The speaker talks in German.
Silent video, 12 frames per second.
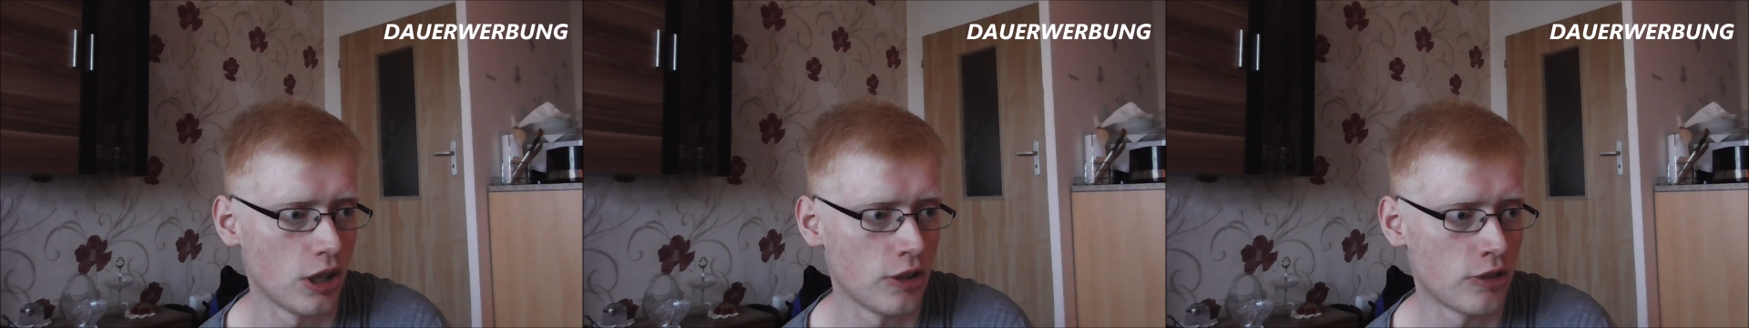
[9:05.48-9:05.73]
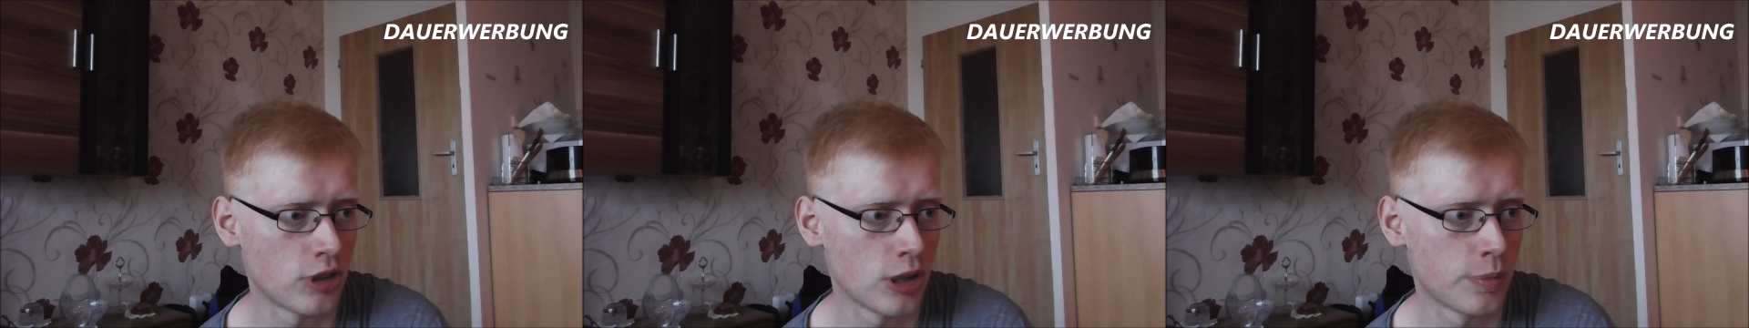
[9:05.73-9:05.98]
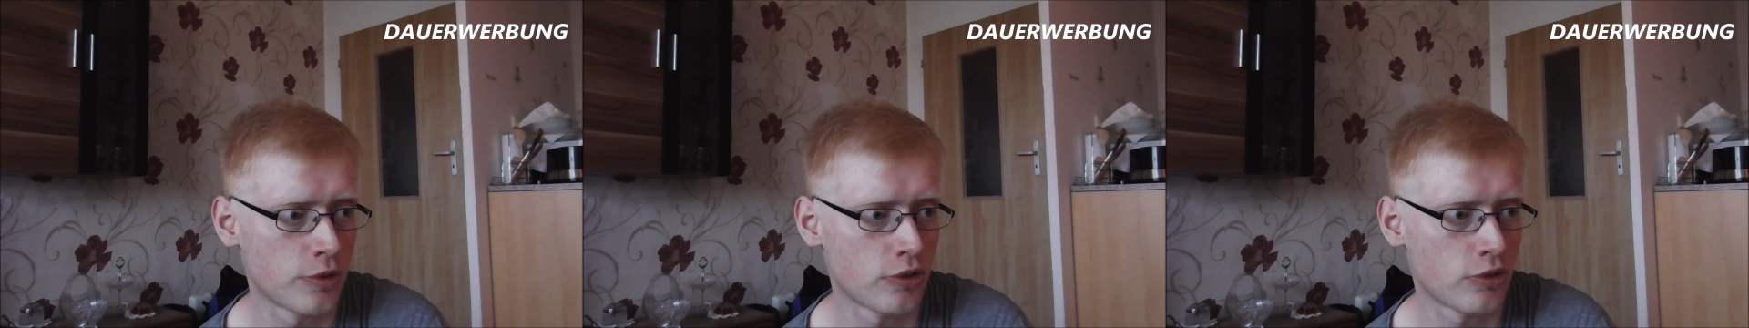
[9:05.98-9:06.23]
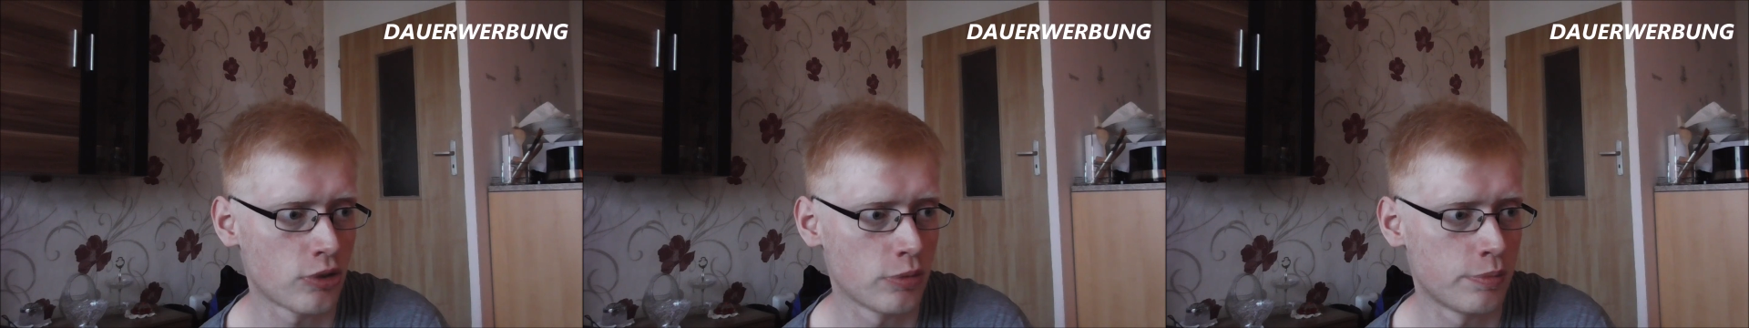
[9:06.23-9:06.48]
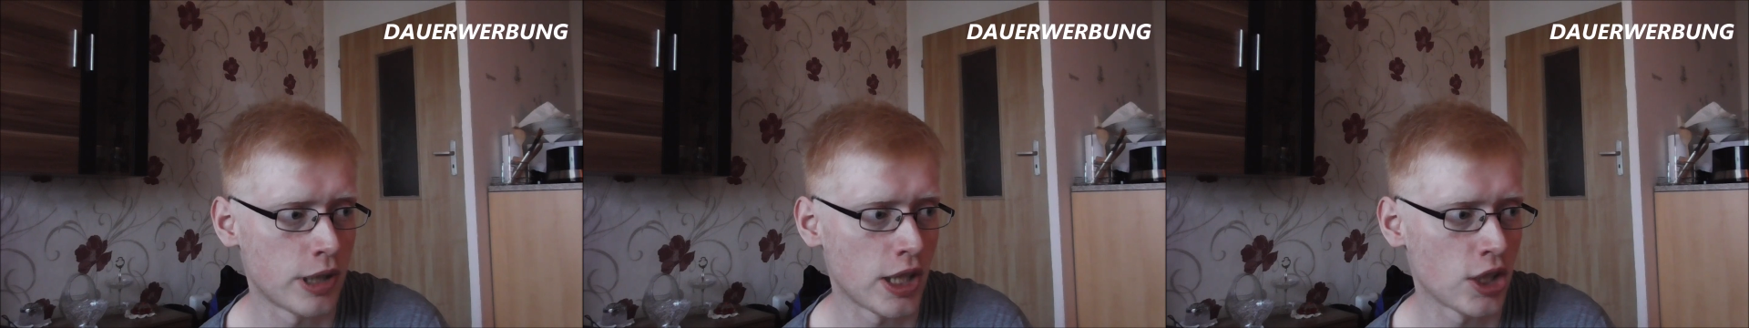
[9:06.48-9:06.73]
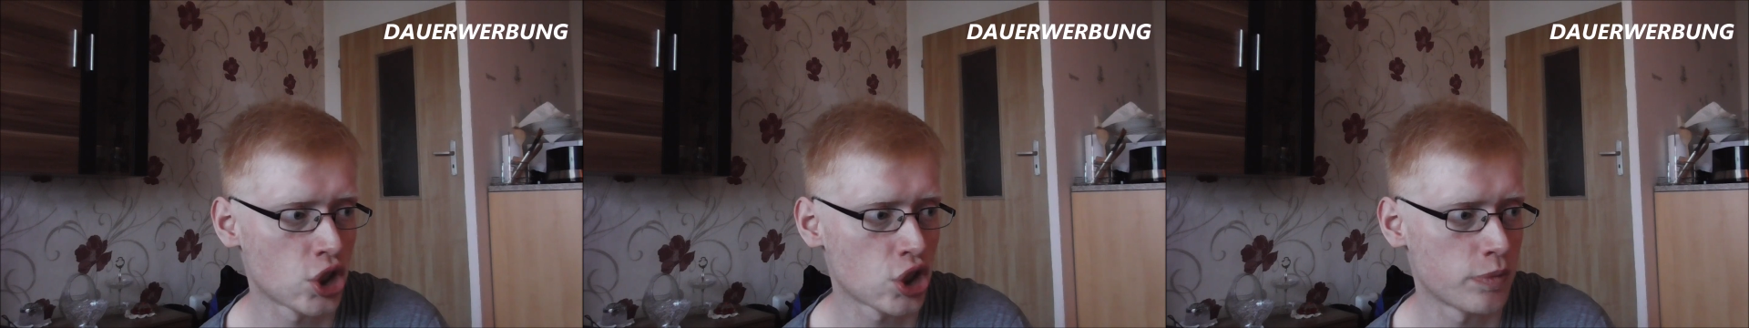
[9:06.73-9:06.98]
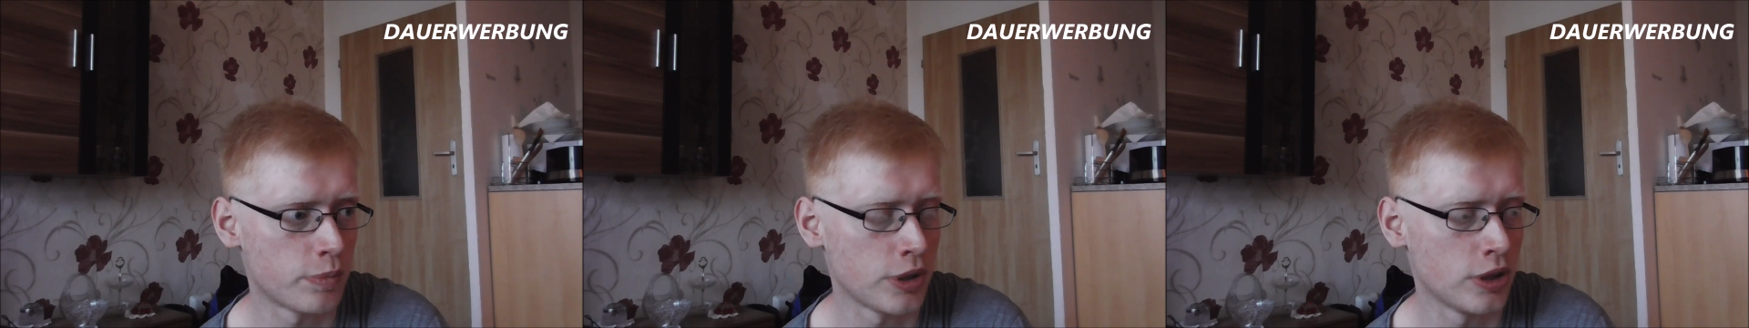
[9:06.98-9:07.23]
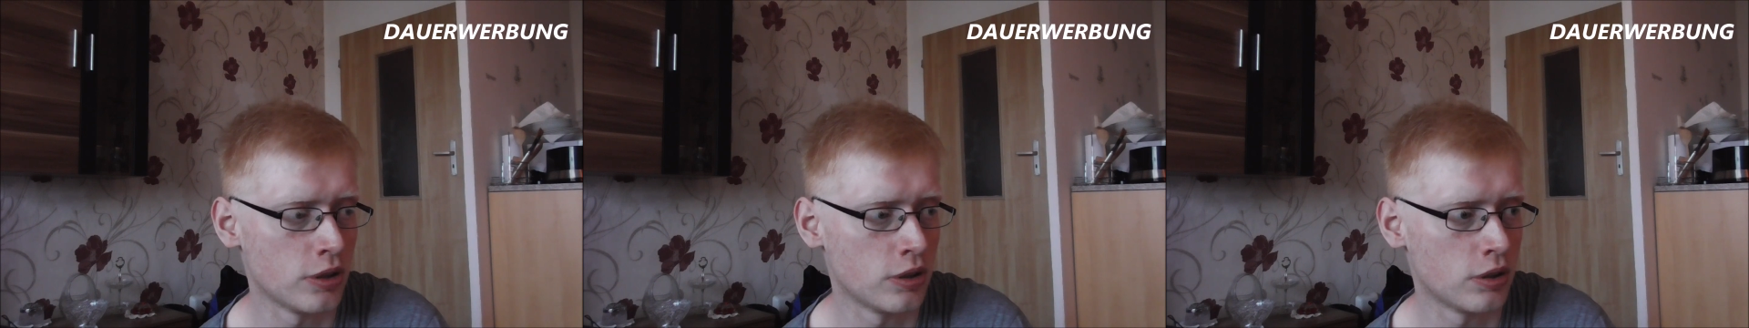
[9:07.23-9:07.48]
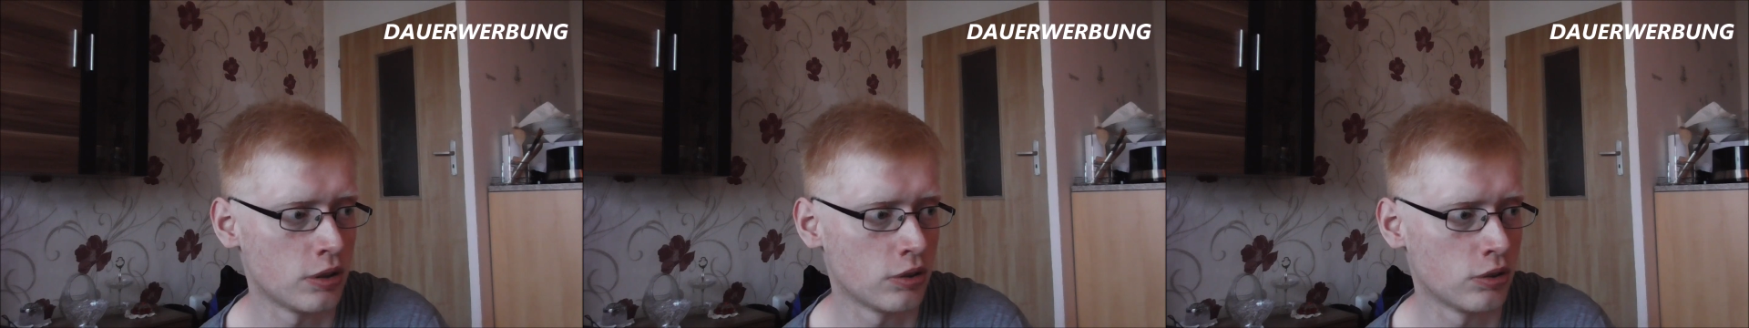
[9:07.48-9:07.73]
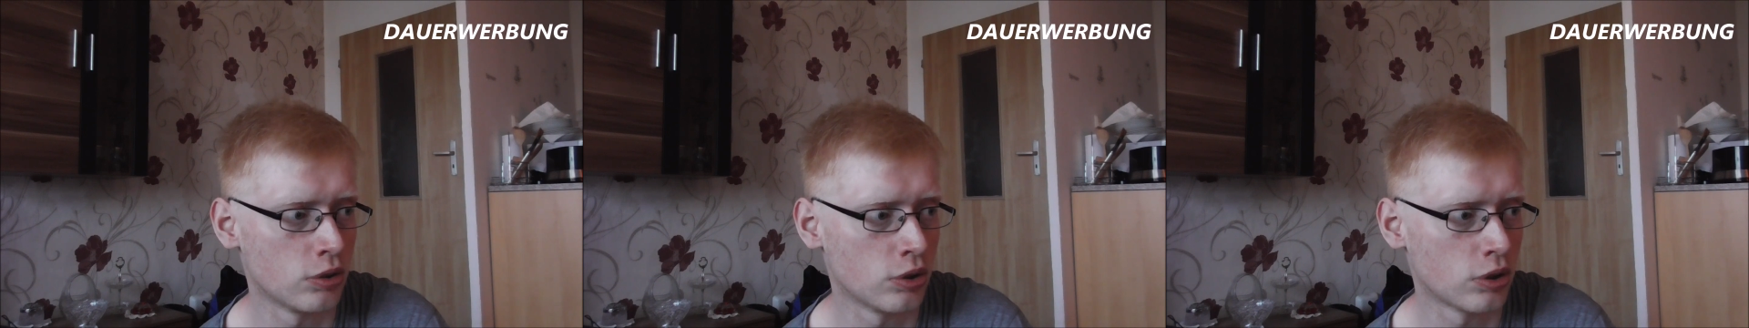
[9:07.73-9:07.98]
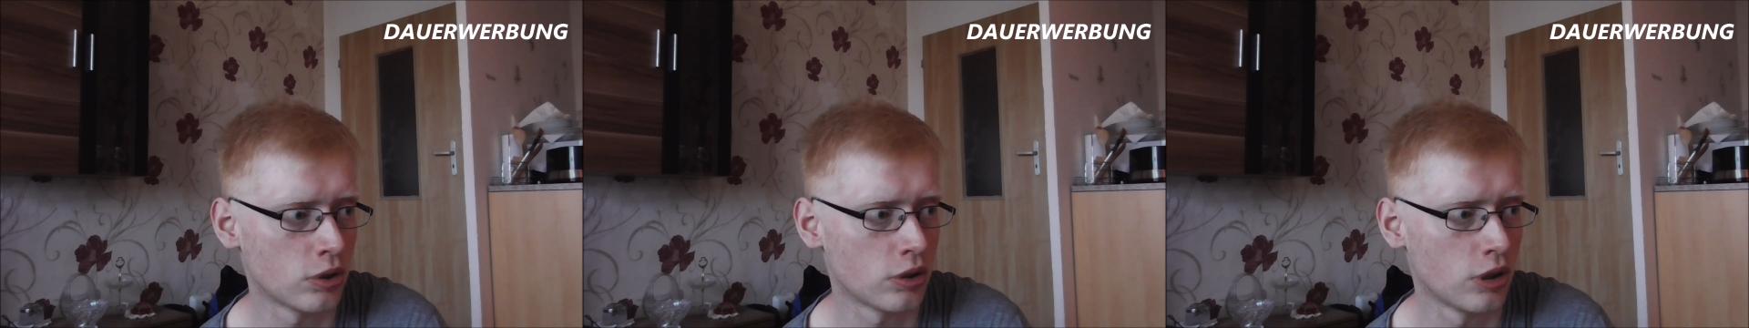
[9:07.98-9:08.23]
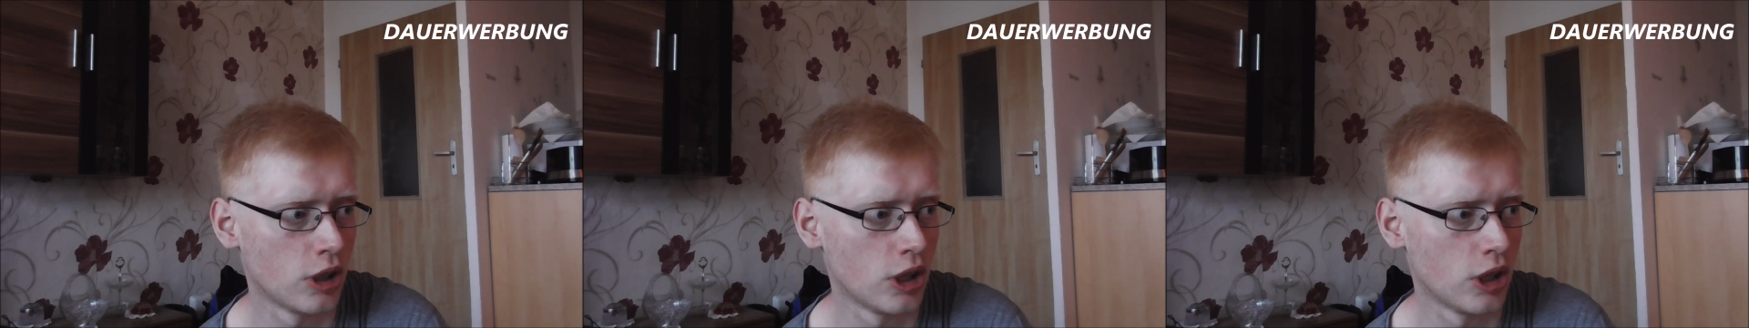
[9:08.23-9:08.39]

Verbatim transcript: Es gibt zum Beispiel noch